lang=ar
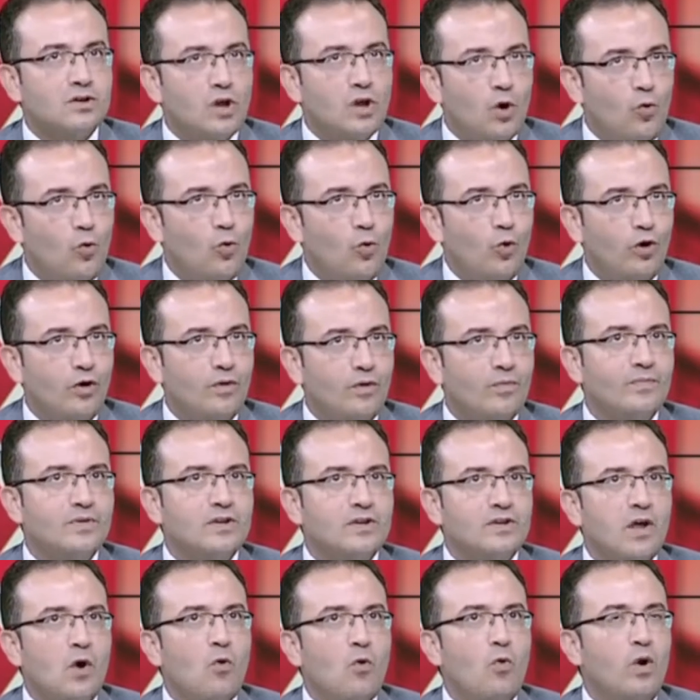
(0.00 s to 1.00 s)
التطور
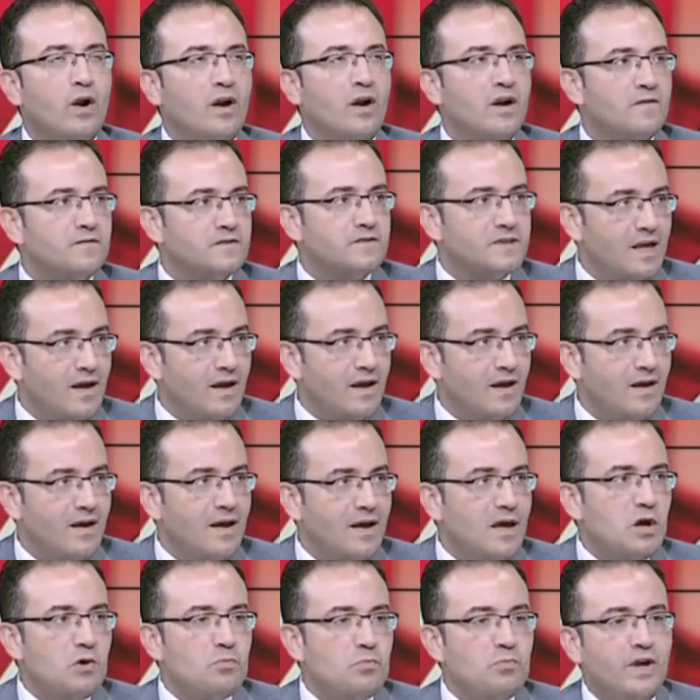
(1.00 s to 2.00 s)
بتطور نفسها
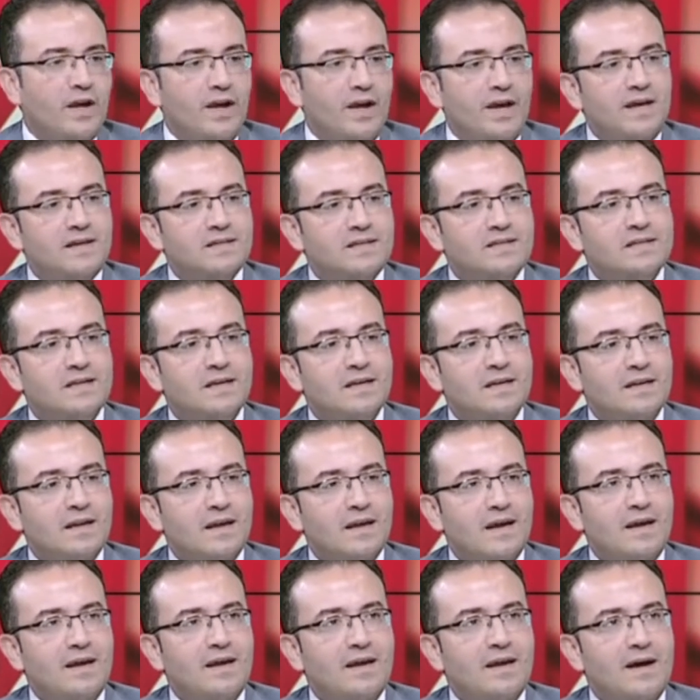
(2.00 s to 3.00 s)
بحيث
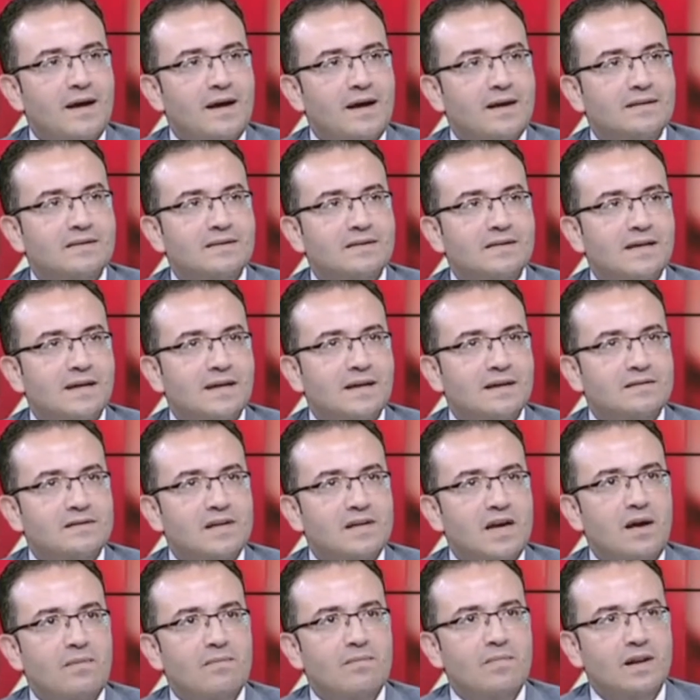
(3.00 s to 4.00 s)
ان هي
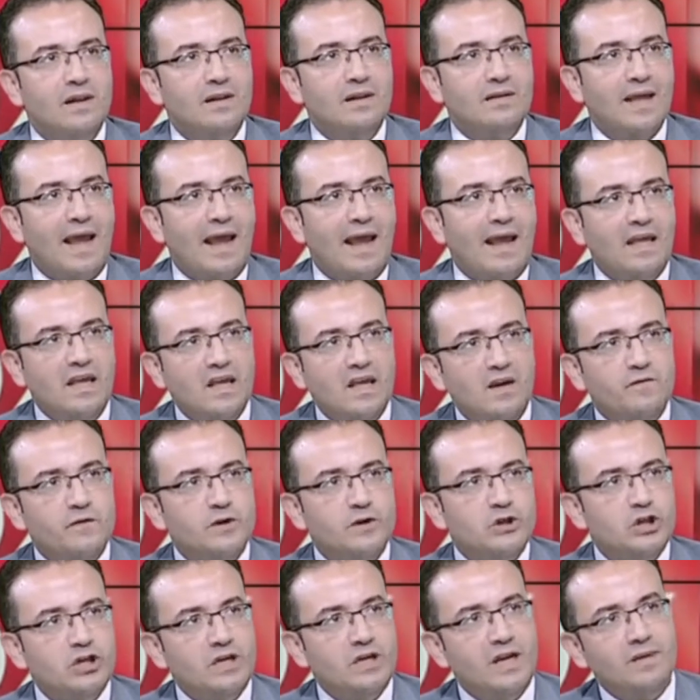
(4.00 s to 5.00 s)
تعمل تغيير
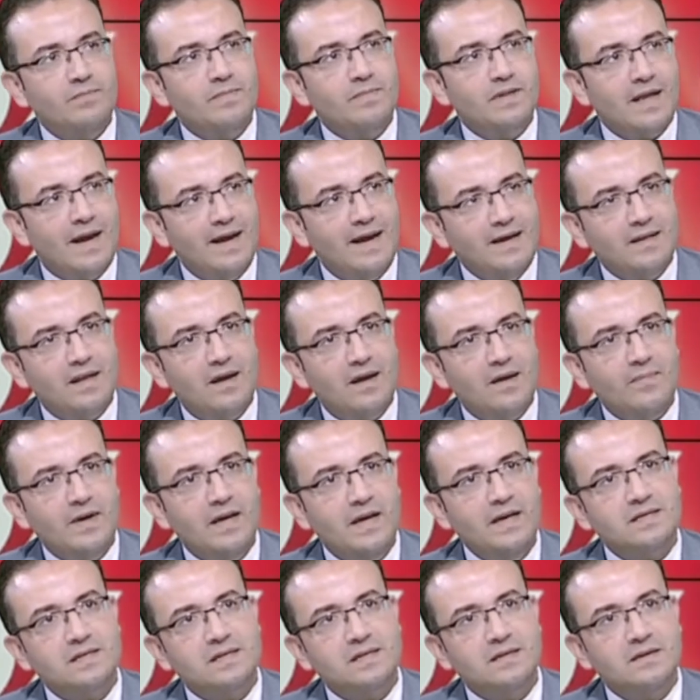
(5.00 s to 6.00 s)
في الجينات بتاعتها
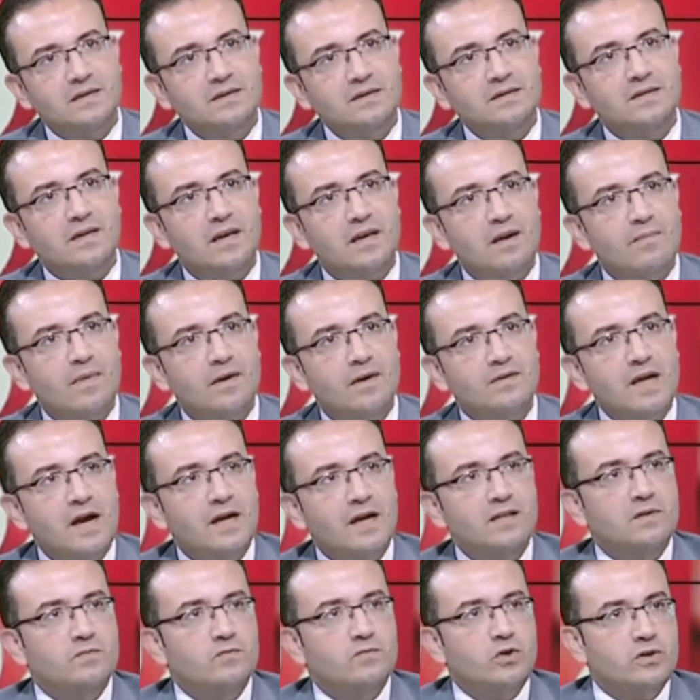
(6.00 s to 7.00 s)
بحيث ان انت لما
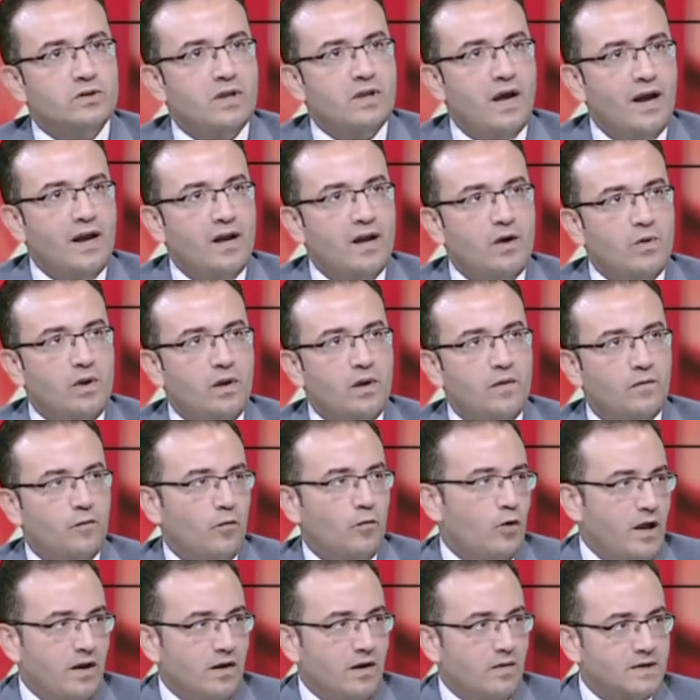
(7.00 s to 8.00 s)
تاخدي مضاد حيوي
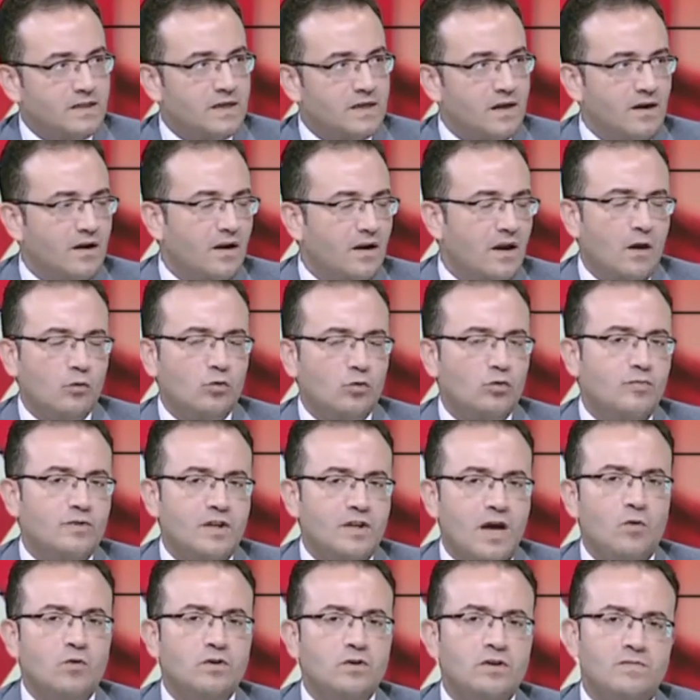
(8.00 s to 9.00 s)
فلاني مثلا كنت
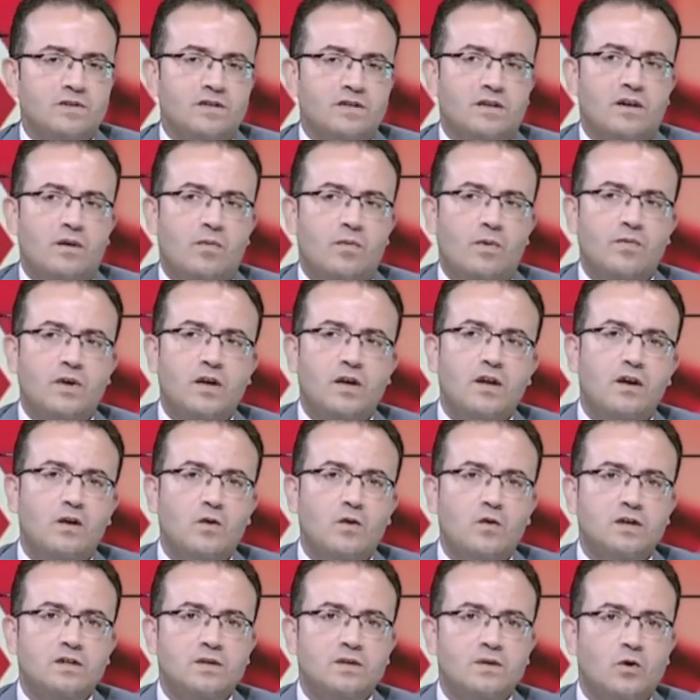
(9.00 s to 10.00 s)
متعوده مثلا لما بيجي
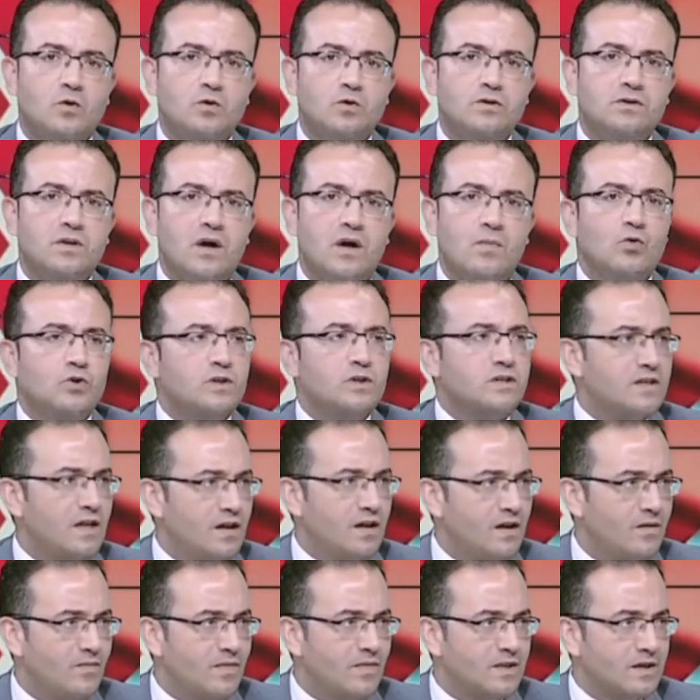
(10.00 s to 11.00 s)
لي لوز اخد
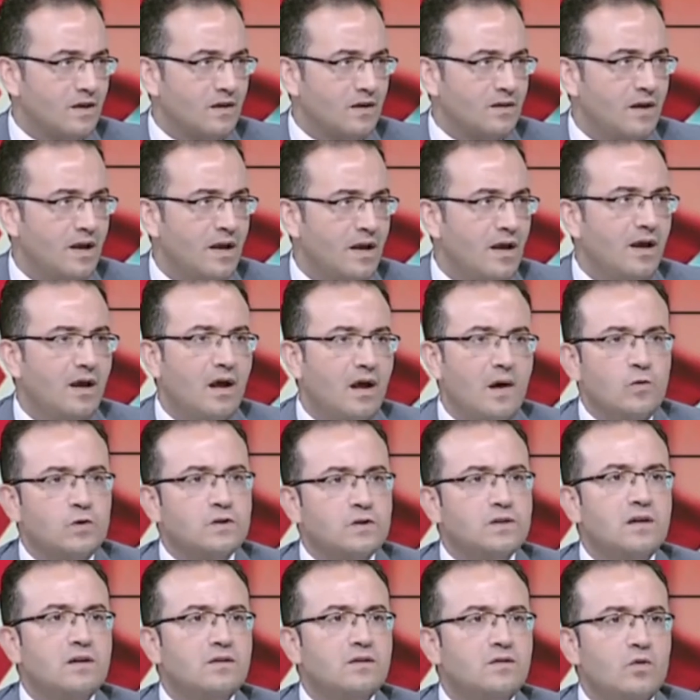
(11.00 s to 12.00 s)
اموكسيسيلين مثلا
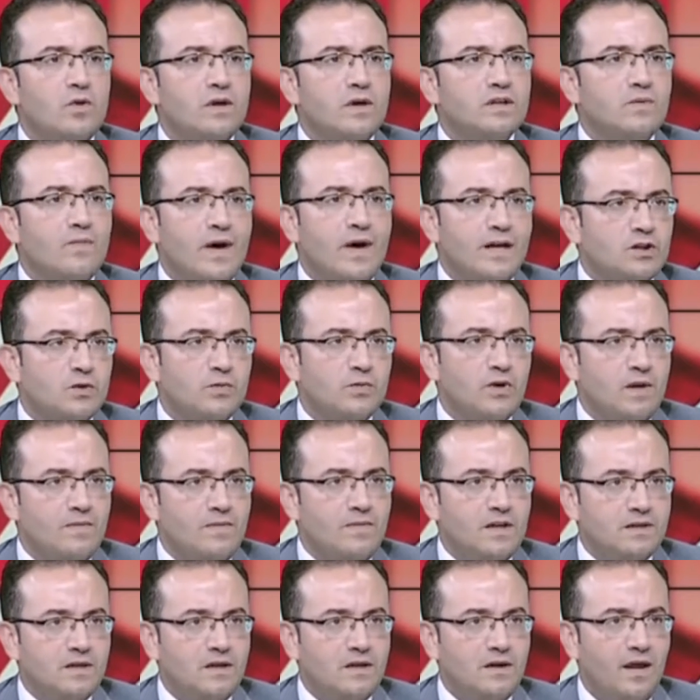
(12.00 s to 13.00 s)
اموكسيسيلين دلوقتي ما عادش
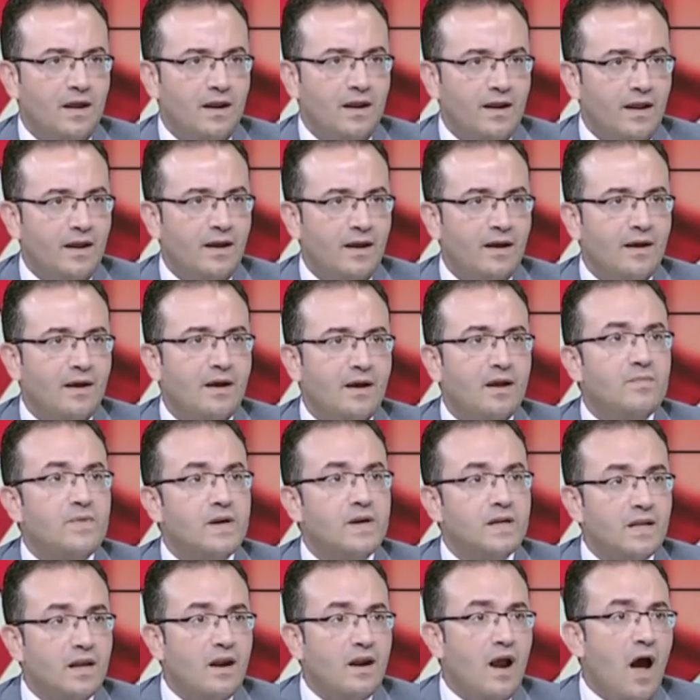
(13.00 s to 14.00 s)
بيجيب نتيجه ليه
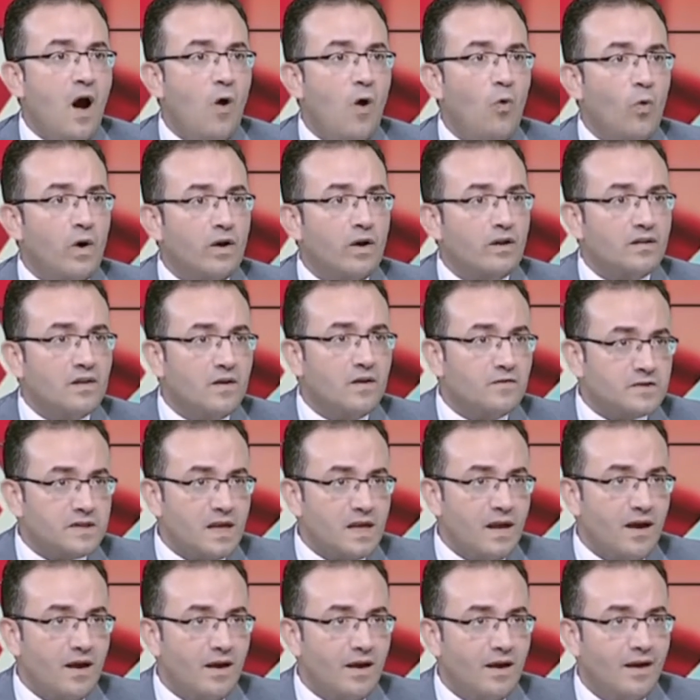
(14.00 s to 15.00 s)
البكتيريا حورت
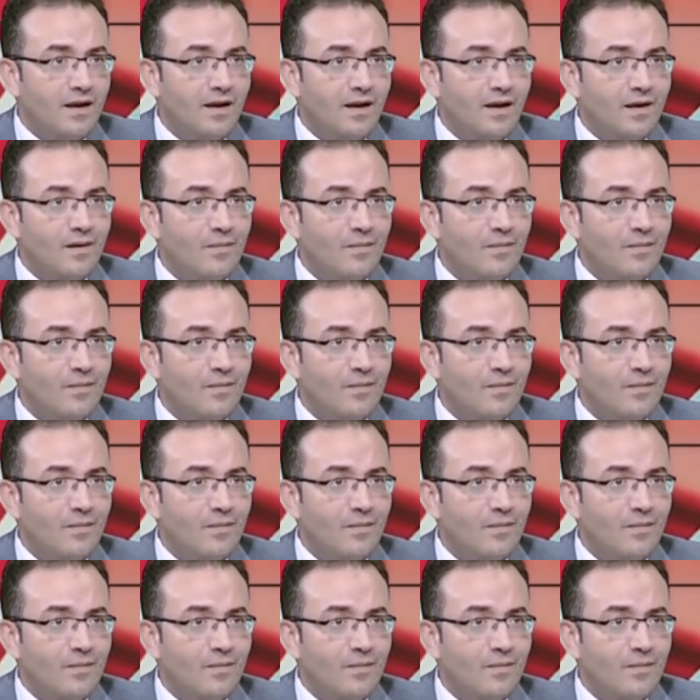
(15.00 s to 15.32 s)
نفسها